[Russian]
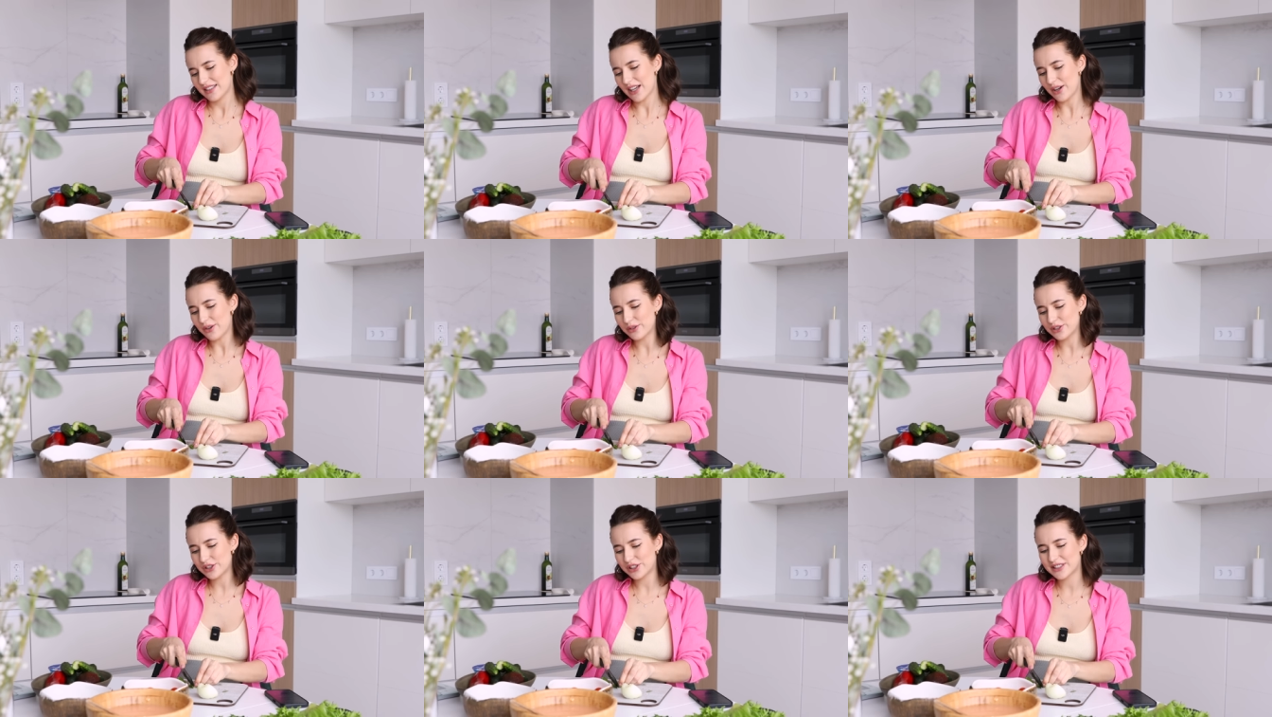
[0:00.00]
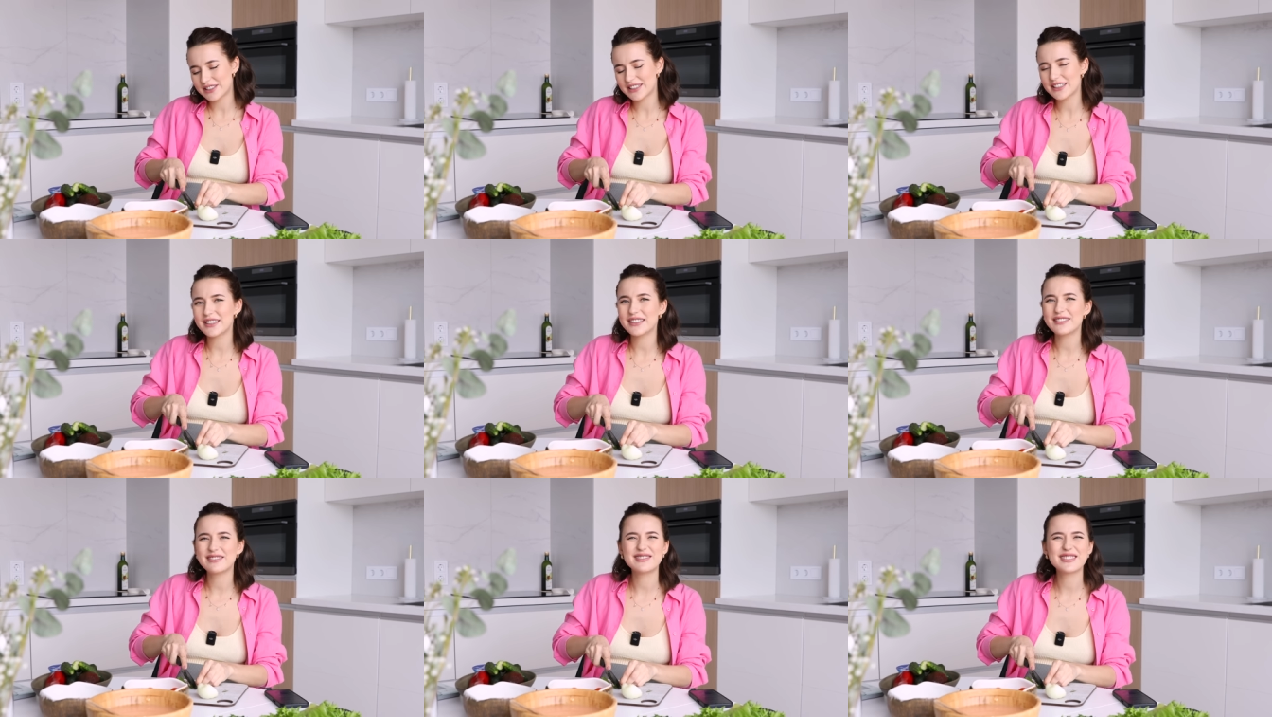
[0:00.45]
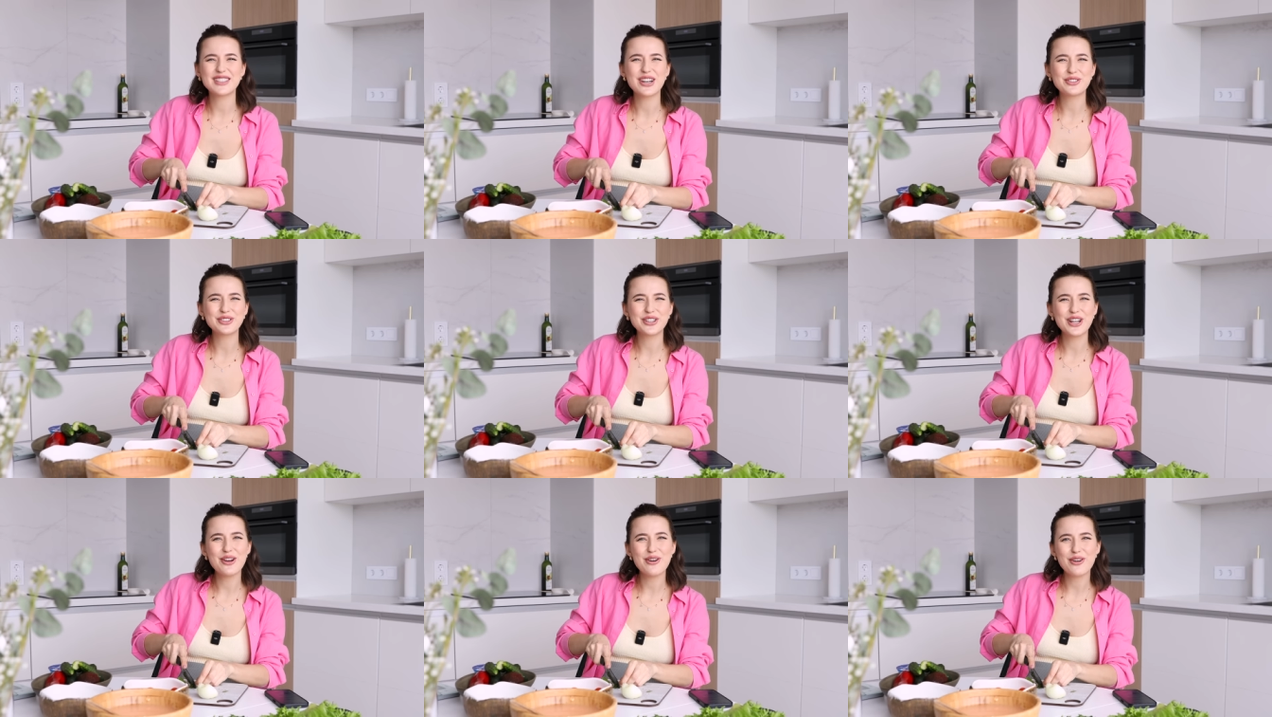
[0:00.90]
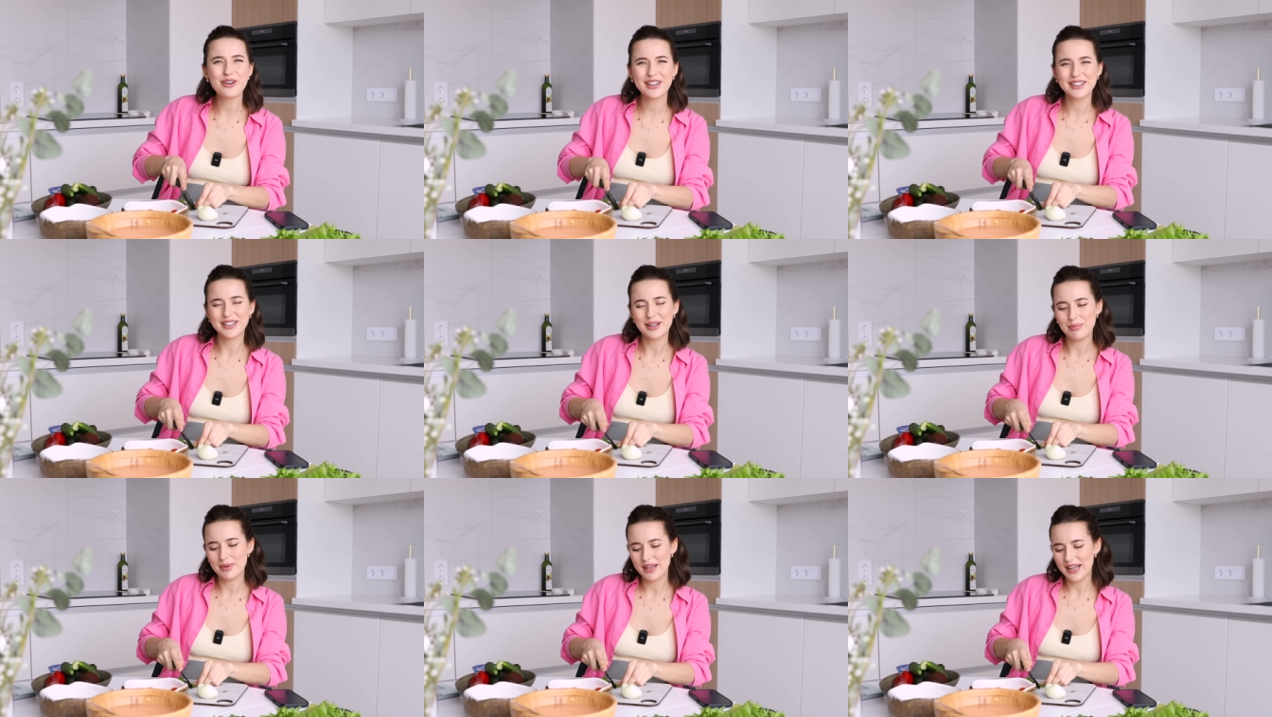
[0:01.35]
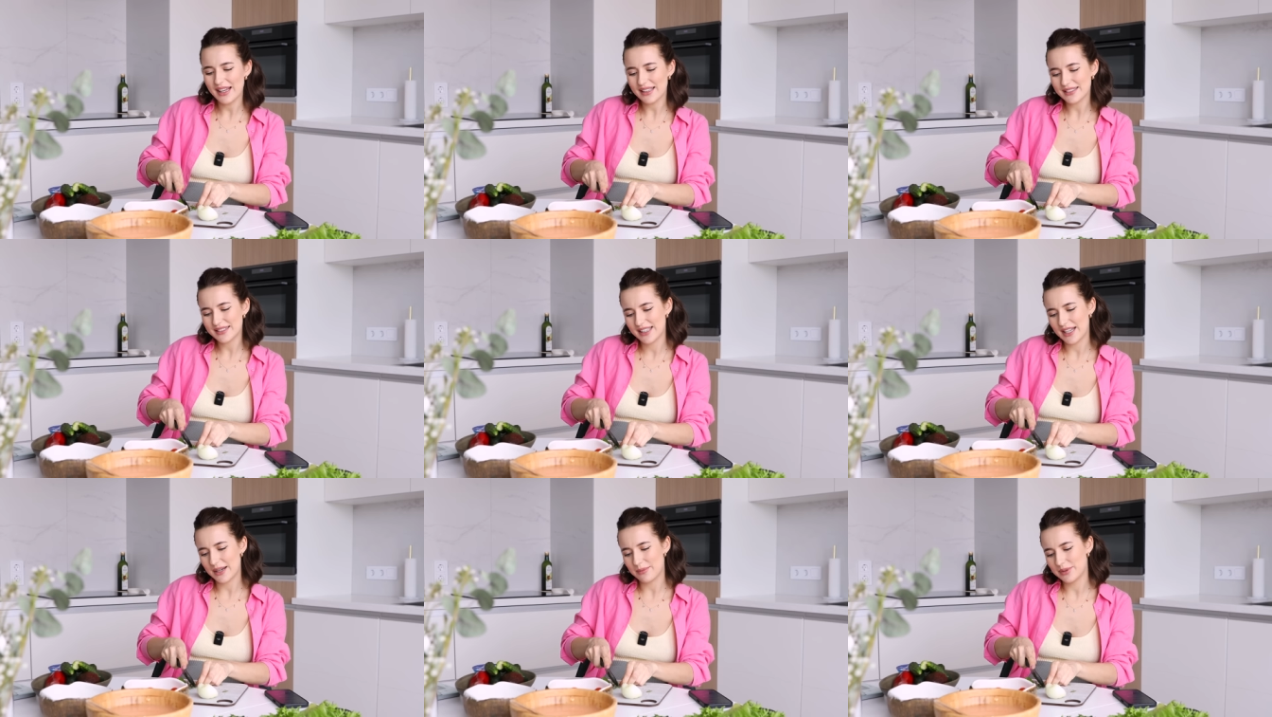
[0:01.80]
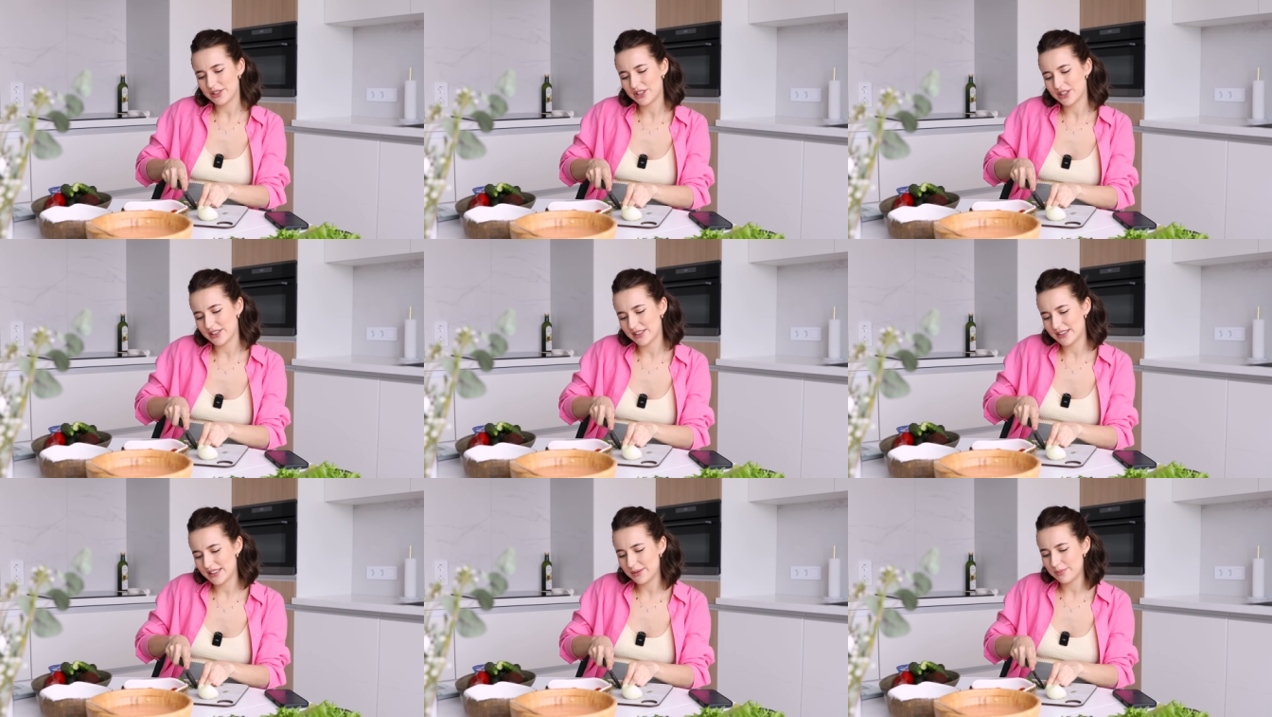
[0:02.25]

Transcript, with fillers: так хочется какой-то легкой таблетки обычно,